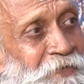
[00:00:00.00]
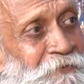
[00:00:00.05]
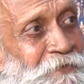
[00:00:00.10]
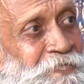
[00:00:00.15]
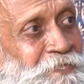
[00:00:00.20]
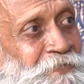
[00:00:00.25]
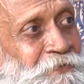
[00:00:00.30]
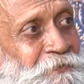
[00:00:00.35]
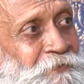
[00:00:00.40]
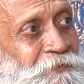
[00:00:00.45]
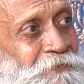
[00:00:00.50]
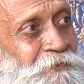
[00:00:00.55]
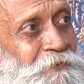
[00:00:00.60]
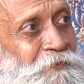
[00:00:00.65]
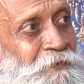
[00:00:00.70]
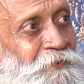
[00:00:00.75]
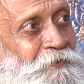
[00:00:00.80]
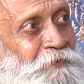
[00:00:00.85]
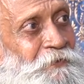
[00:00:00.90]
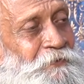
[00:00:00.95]
జీవిస్తూ
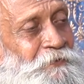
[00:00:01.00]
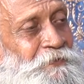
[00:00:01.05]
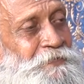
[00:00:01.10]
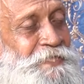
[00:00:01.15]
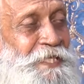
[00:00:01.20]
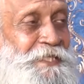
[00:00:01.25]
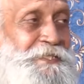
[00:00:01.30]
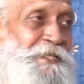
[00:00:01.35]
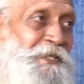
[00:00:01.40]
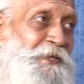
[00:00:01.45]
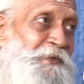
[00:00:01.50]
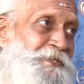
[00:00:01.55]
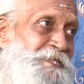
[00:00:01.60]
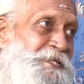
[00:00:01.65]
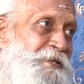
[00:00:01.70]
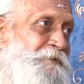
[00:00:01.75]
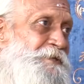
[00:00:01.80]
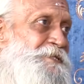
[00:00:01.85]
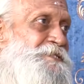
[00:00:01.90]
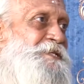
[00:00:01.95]
సత్యంలో
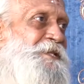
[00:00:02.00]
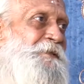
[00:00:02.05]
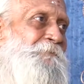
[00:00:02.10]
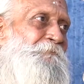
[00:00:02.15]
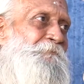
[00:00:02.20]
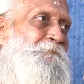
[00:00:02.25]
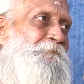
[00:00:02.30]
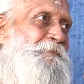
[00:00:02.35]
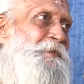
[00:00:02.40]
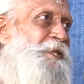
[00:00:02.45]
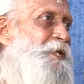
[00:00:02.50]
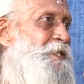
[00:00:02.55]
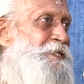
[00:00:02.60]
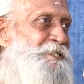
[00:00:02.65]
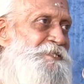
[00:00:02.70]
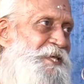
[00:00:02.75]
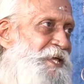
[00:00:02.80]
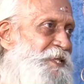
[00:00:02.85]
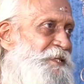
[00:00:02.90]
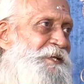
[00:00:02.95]
జీవించడం
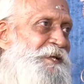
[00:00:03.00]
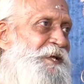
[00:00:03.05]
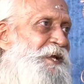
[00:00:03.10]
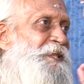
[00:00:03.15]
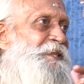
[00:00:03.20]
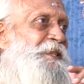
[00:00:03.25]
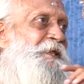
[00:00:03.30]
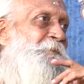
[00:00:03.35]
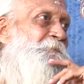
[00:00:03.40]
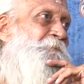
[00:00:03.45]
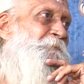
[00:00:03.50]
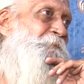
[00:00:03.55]
ఇది సాధన కదా